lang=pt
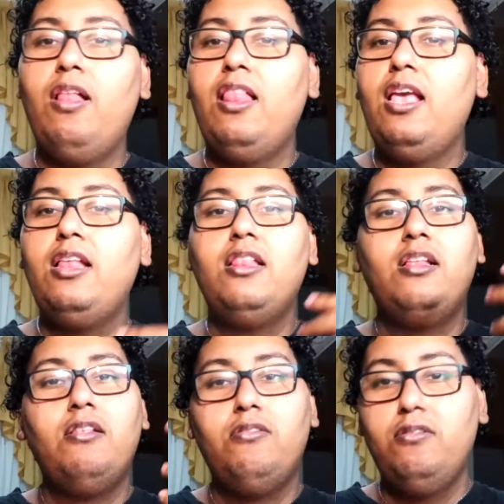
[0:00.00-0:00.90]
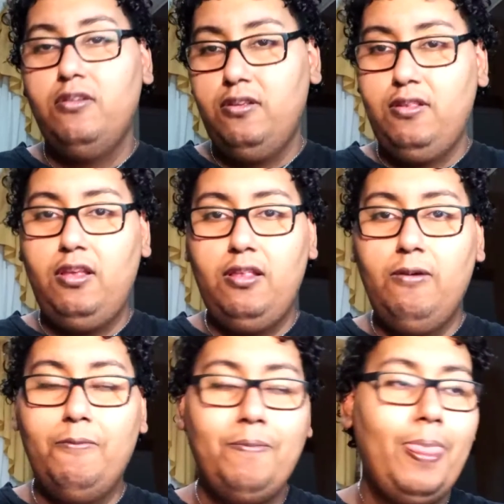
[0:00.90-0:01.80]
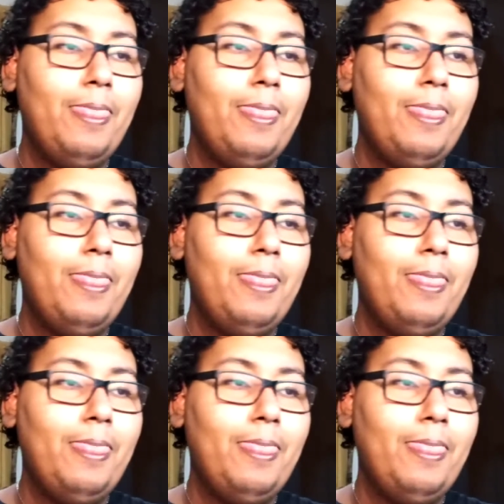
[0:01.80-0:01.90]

a lenda, entendeu?